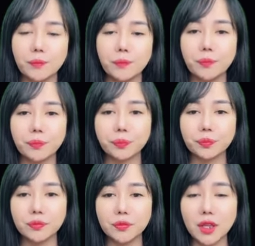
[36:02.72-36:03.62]
cho.
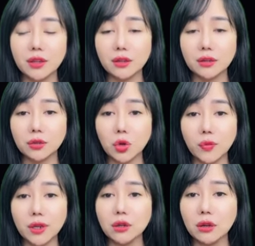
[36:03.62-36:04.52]
Vậy cháo
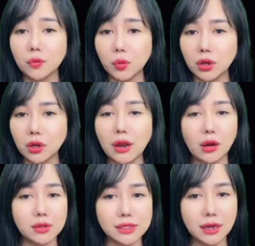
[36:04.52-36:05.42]
thịt bằm đi.
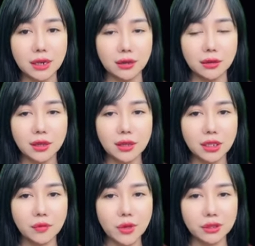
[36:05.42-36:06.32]
Đã lâu
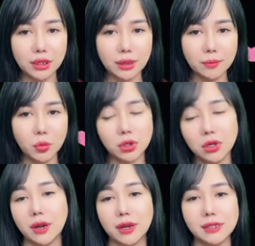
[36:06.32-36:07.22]
rồi, Hứa Gia Kỳ
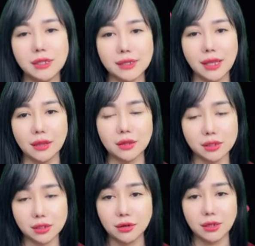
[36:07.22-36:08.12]
không còn giữ thói
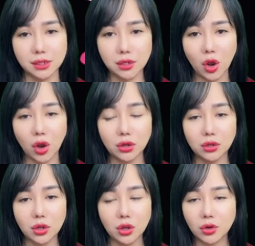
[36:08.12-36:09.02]
quen nấu ăn thường xuyên
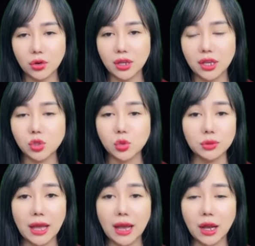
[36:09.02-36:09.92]
nữa. Thỉnh
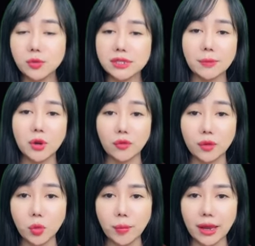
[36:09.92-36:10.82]
thoảng có dịp, cô
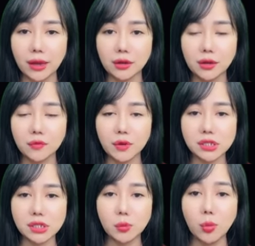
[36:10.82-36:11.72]
mới trổ tài một
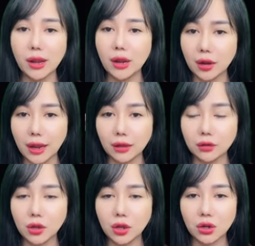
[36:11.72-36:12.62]
lần, hương vị món
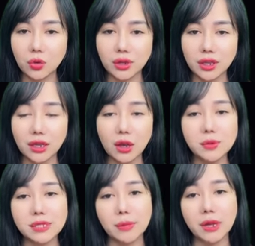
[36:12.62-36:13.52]
ăn mỗi lúc một
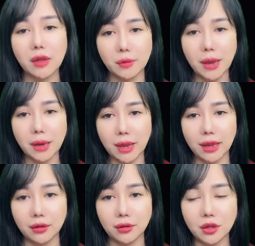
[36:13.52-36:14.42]
khác, do
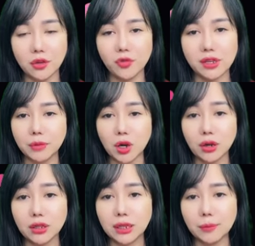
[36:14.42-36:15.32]
đó cô vô cùng e
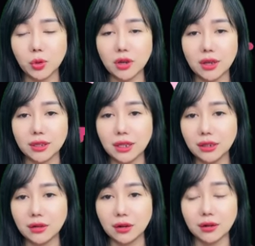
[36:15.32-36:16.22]
ngại.
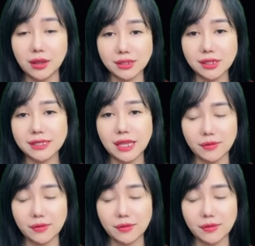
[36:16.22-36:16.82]
Vậy đợi tôi.